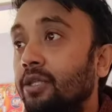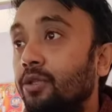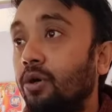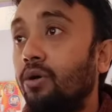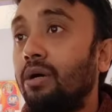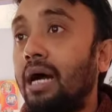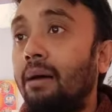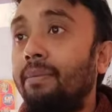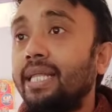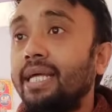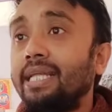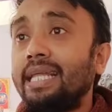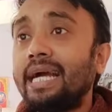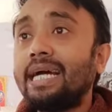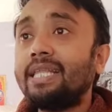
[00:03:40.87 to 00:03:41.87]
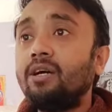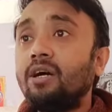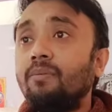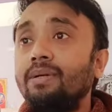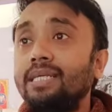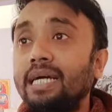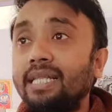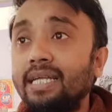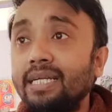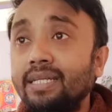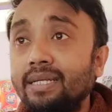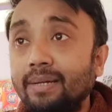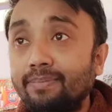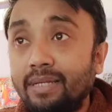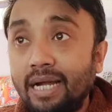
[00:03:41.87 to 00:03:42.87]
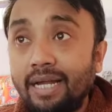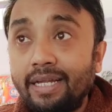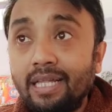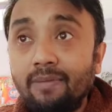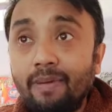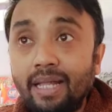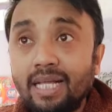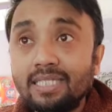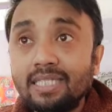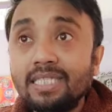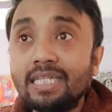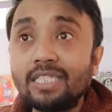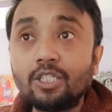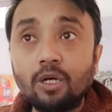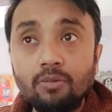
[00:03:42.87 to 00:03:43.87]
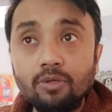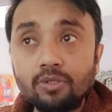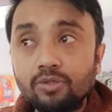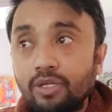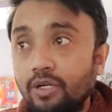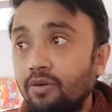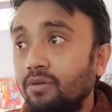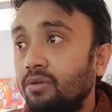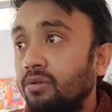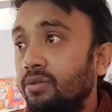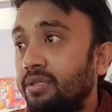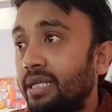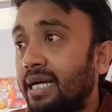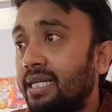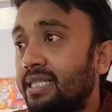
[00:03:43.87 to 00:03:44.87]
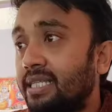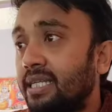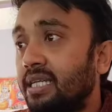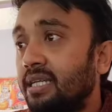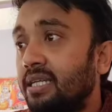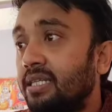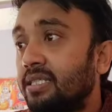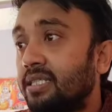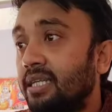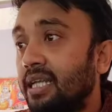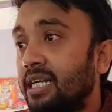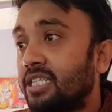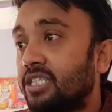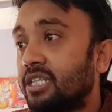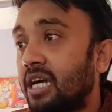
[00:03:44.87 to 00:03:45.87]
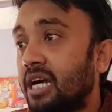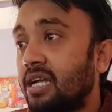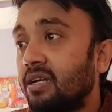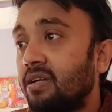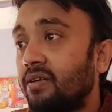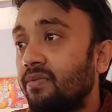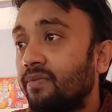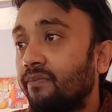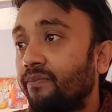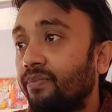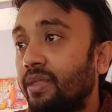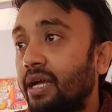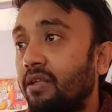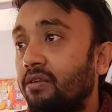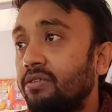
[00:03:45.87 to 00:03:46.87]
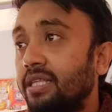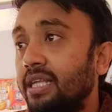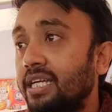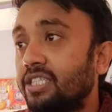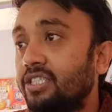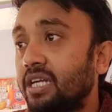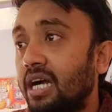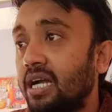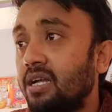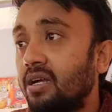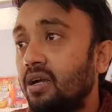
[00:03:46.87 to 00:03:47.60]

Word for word: তো আমাদের দেখাতে হবে যাদের টাইটেল ব্যানার্জি তাদের সমস্ত রেকর্ড দেখাচ্ছি সিলেক্ট স্টার যেখানে সিলেক্ট স্টার